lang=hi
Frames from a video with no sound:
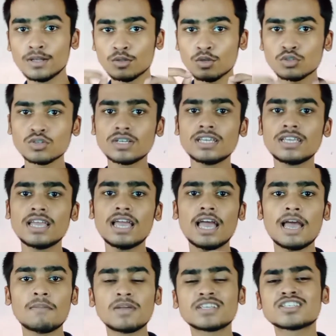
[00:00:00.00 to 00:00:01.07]
दोस्तों ये
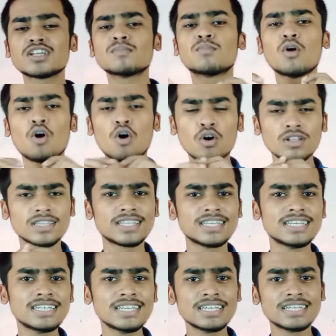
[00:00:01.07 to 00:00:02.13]
एप्लीकेशन बहुत ही